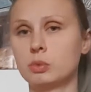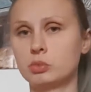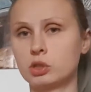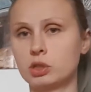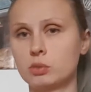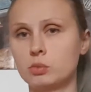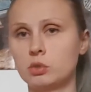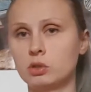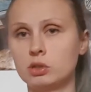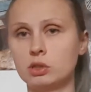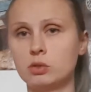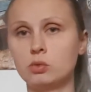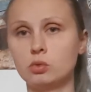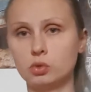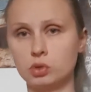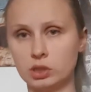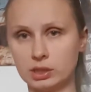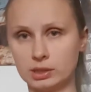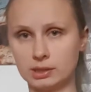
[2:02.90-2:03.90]
na przykład mogli
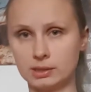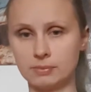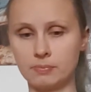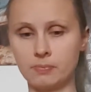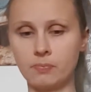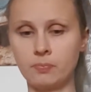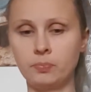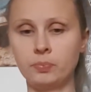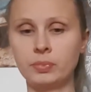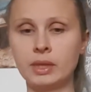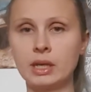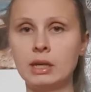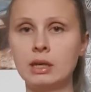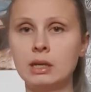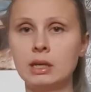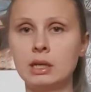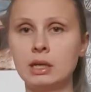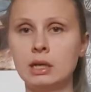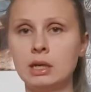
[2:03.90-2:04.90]
uciec.
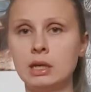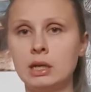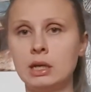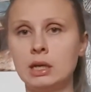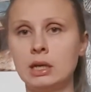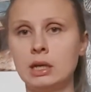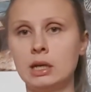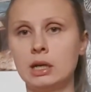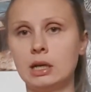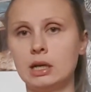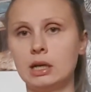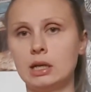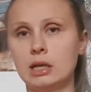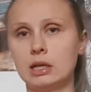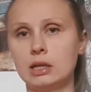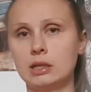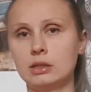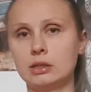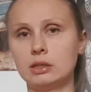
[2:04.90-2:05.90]
E,